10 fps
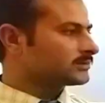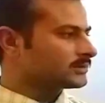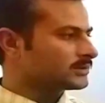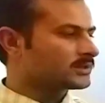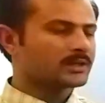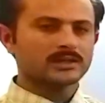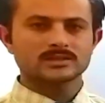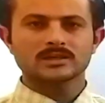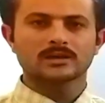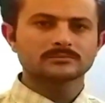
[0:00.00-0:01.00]
जिस तरीके
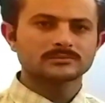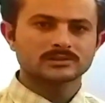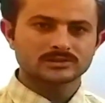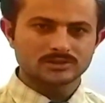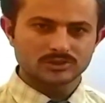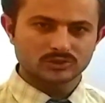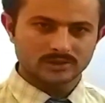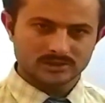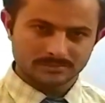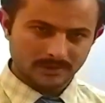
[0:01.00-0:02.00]
से हम इस चीज़ को
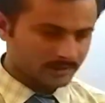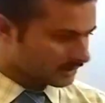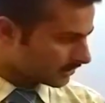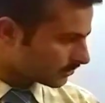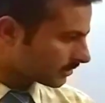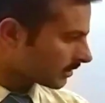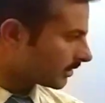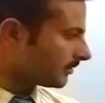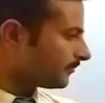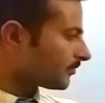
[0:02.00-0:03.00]
एक्सप्लेन कर चुके
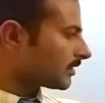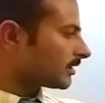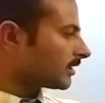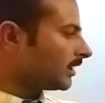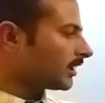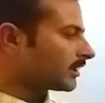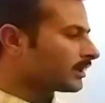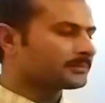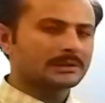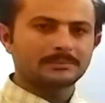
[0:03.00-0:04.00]
हैं कि
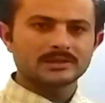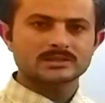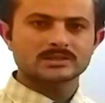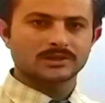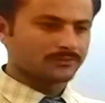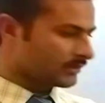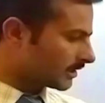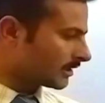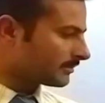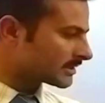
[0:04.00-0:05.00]
अगर आपके पास सेम
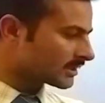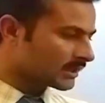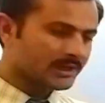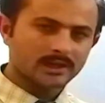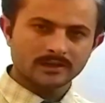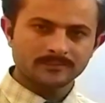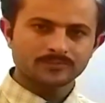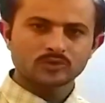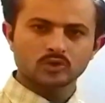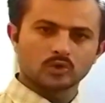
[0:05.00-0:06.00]
वेरिएबल्स आ रहे हैं
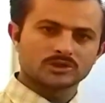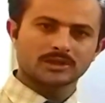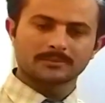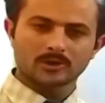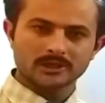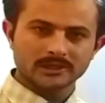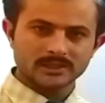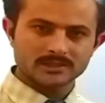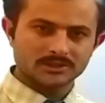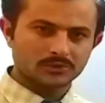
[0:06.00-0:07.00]
तो उसका प्रोडक्ट
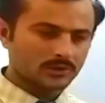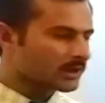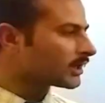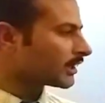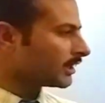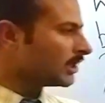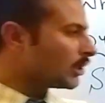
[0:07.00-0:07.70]
कैसे हो रहा है